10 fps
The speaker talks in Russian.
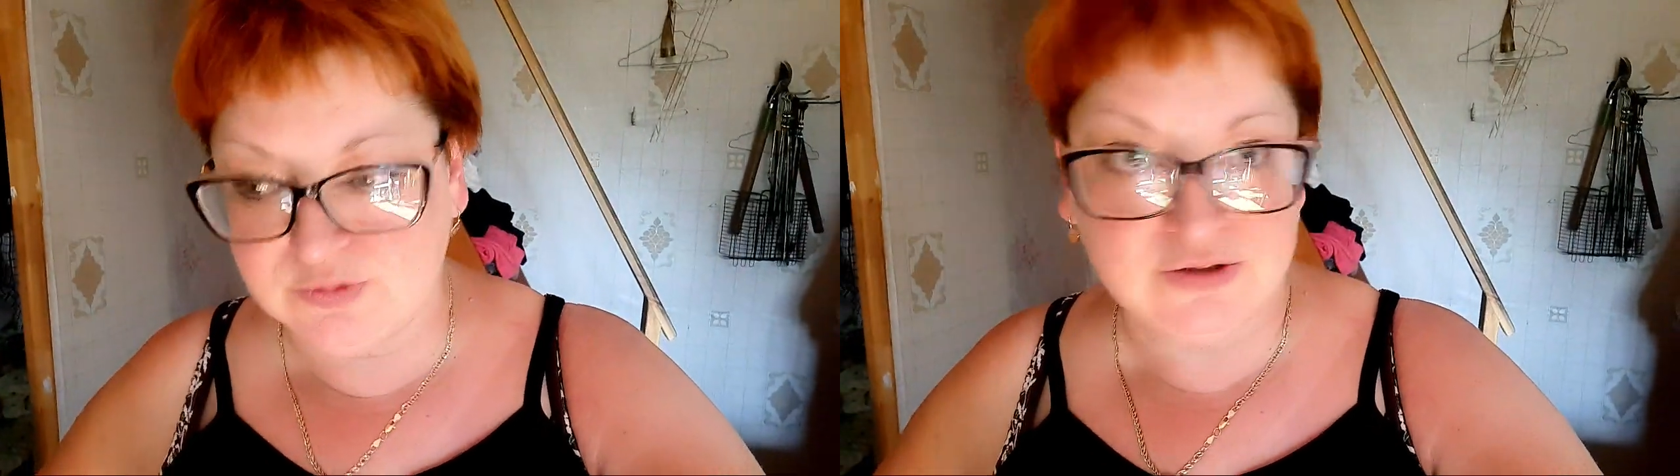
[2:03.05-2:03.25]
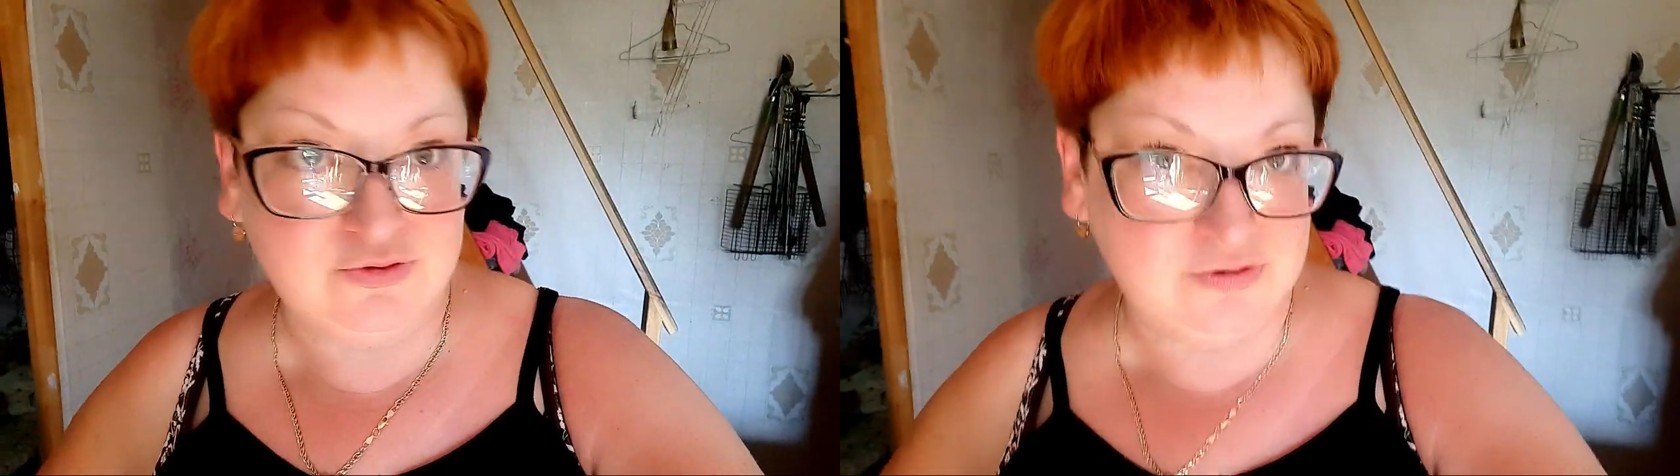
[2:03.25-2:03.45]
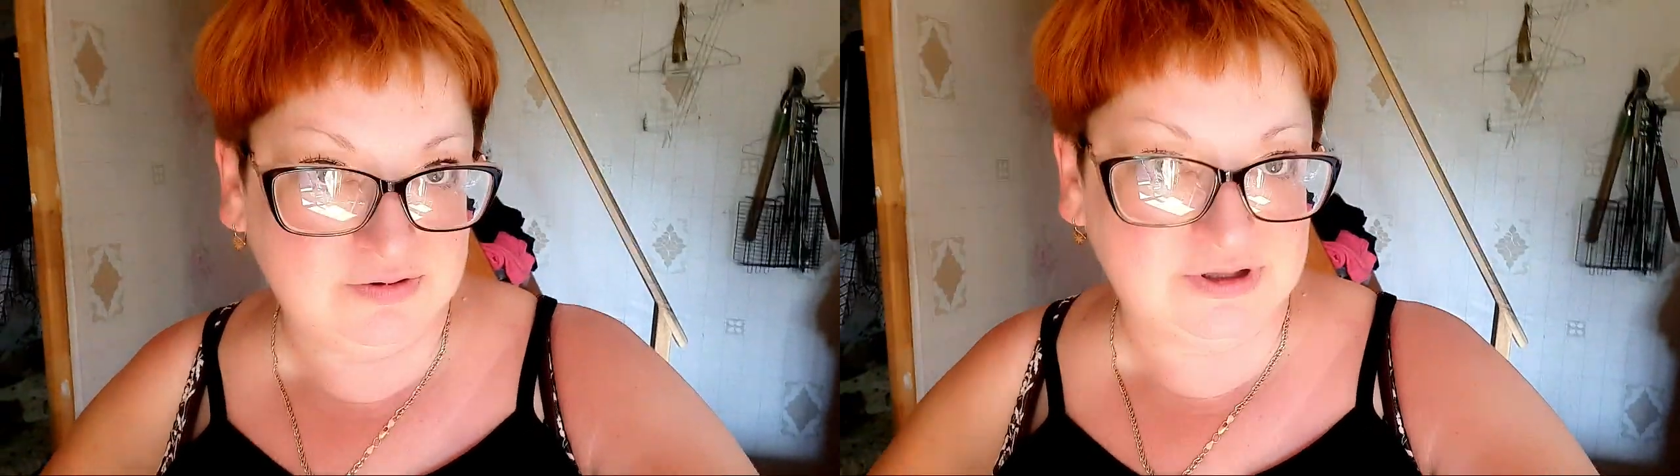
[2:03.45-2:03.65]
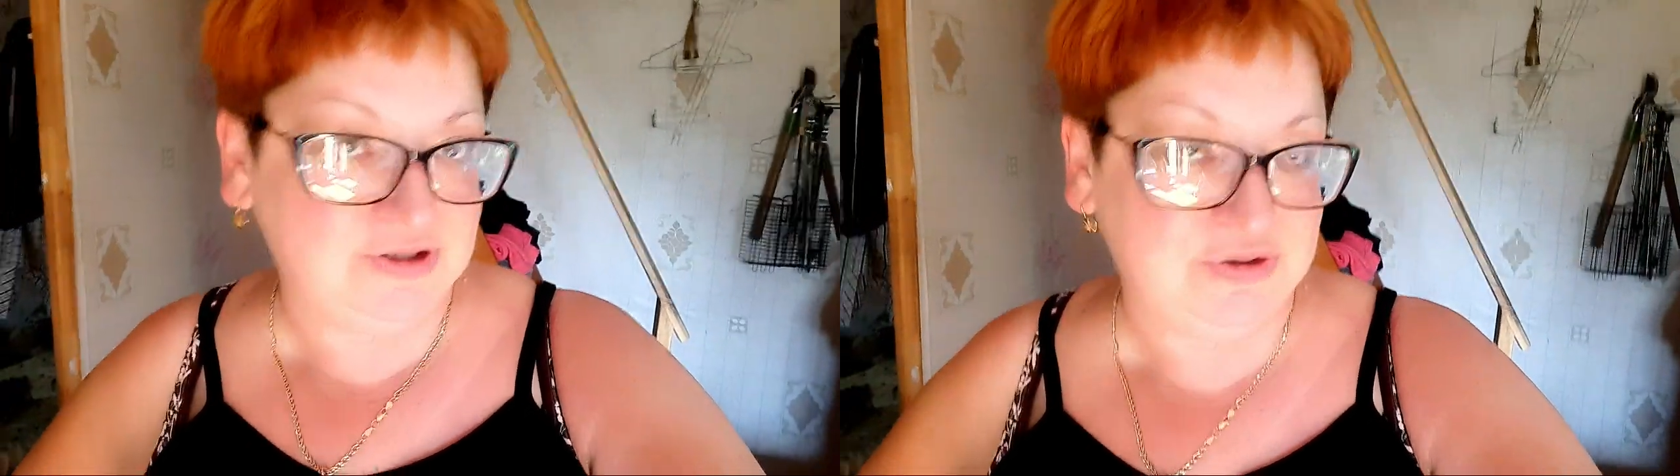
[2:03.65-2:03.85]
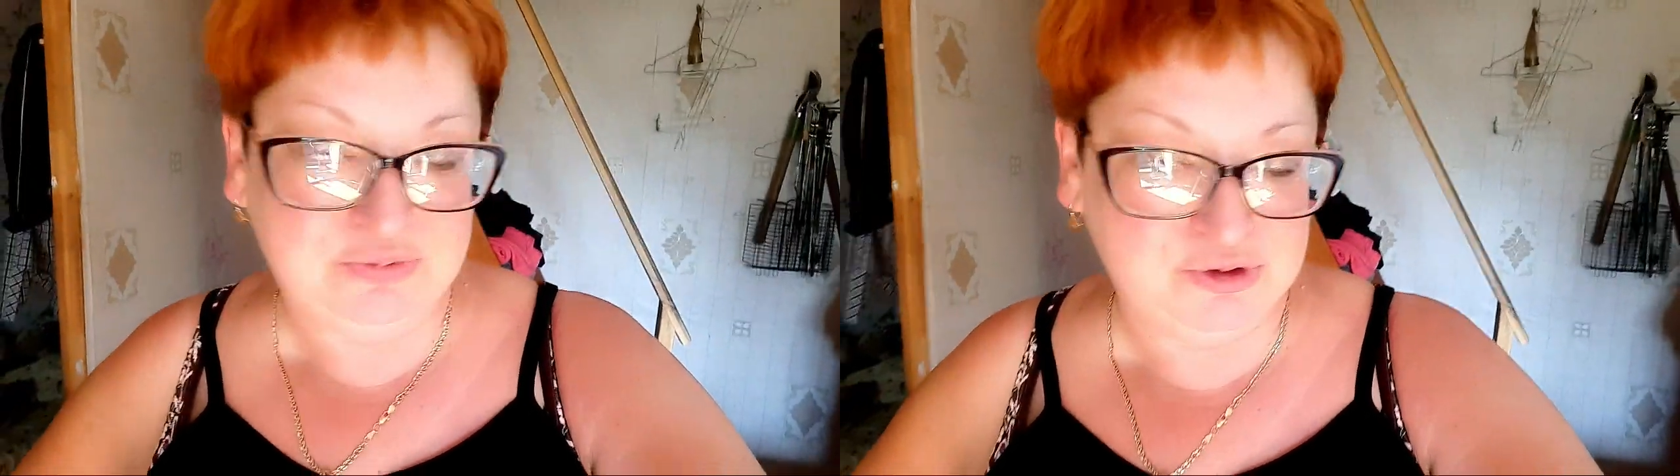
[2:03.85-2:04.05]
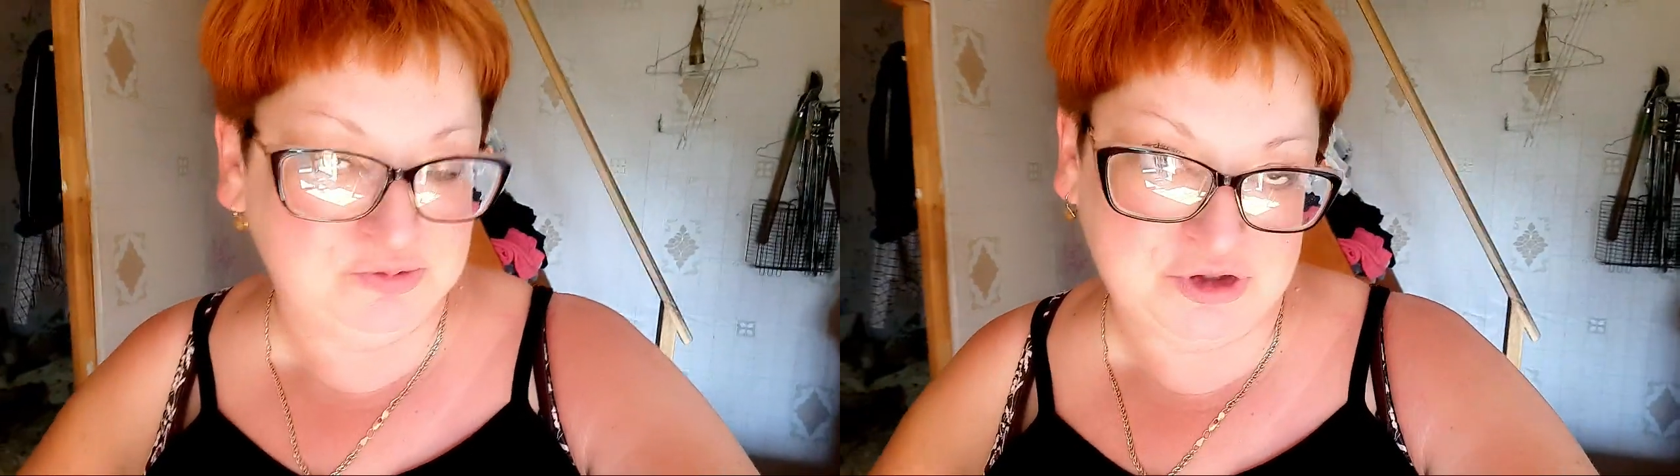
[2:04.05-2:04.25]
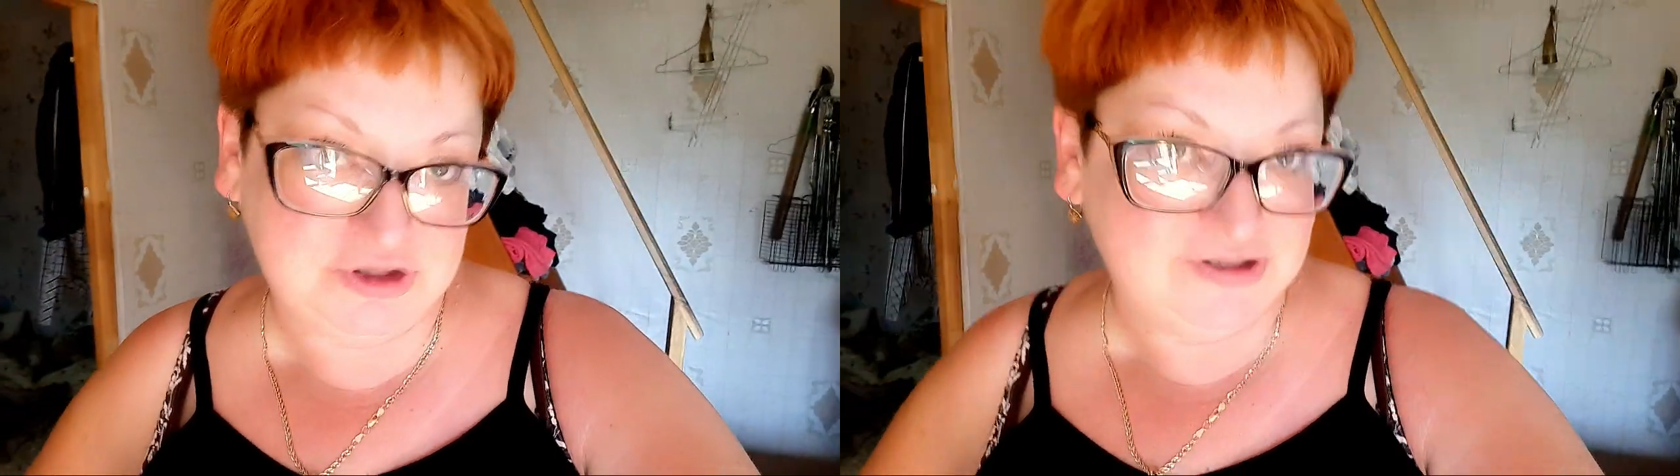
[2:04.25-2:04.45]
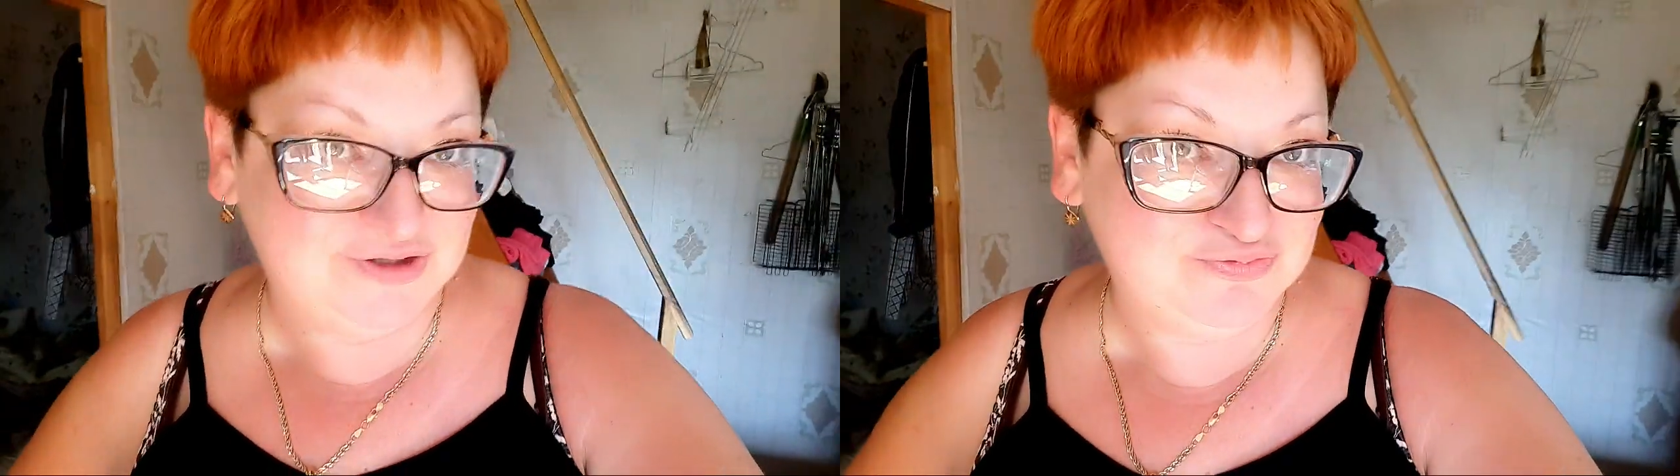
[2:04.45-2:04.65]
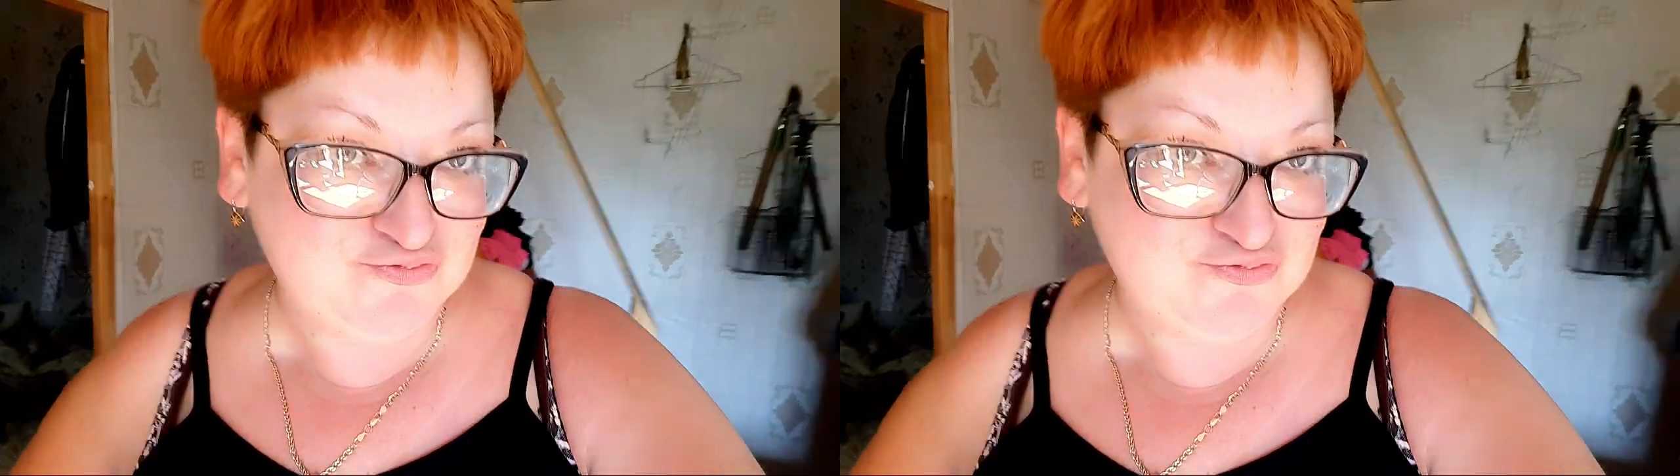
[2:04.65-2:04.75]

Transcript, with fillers: готовиться и будем жрать.